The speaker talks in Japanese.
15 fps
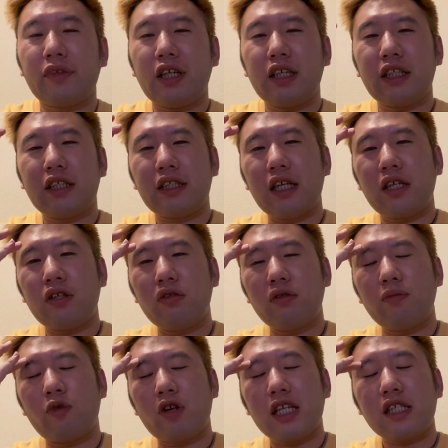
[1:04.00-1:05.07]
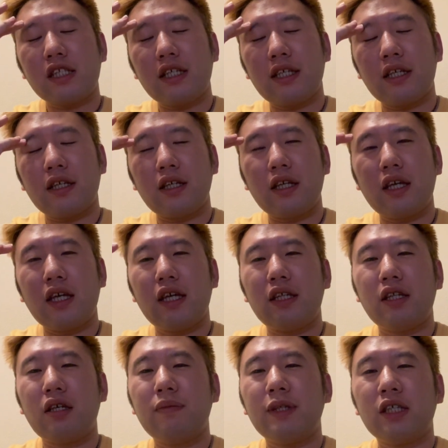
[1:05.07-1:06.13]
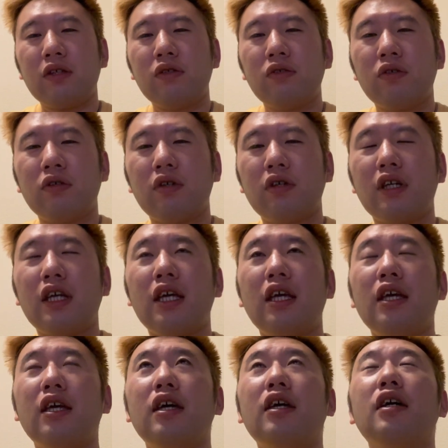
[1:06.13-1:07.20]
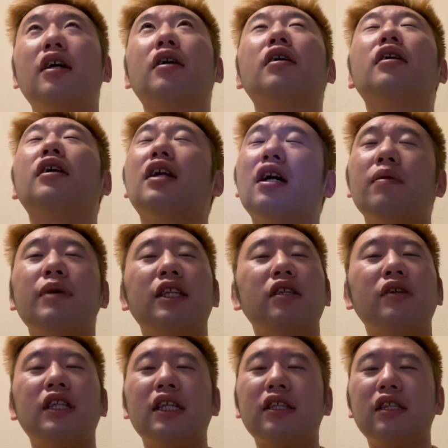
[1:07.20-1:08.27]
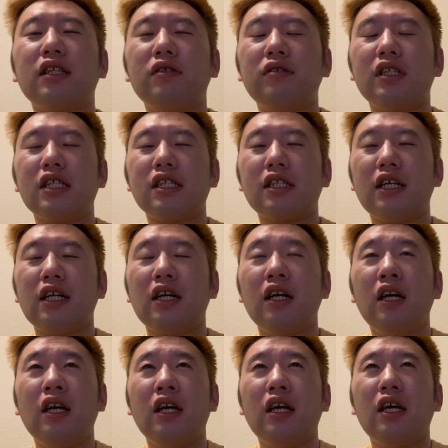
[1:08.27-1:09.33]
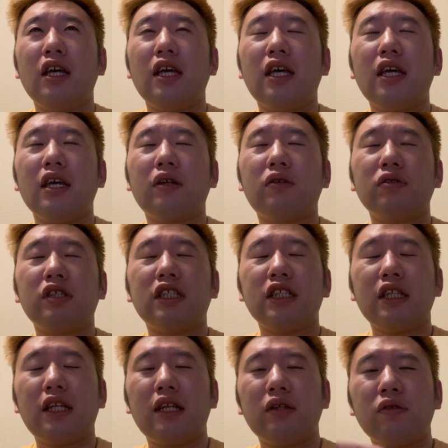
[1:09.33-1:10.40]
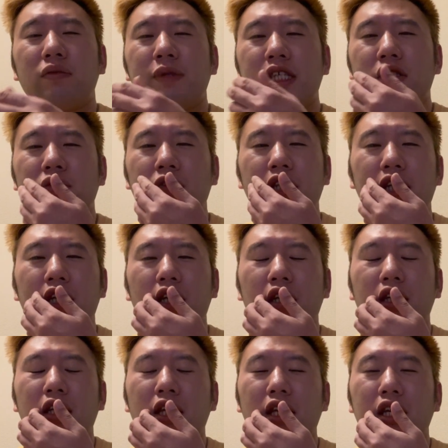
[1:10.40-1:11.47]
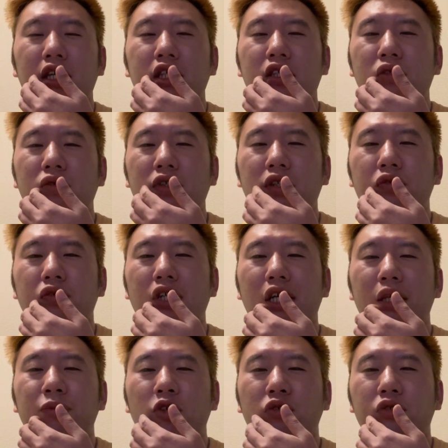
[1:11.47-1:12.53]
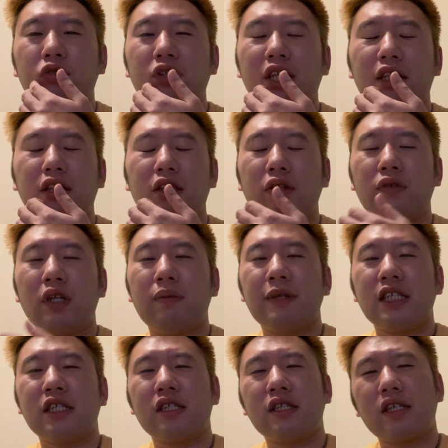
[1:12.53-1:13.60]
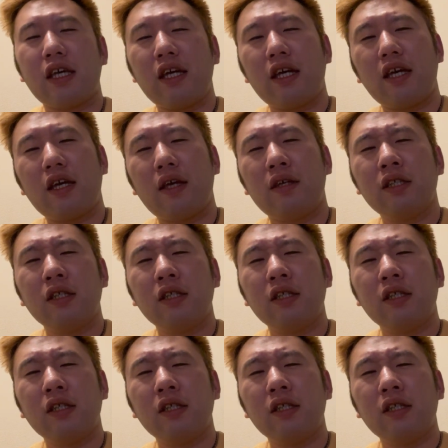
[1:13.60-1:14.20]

一見ユーモラスな、えネーミングの、えラーメンにはなっているんですが、えこちらのミソリアン、え非常に深いものとなっております。え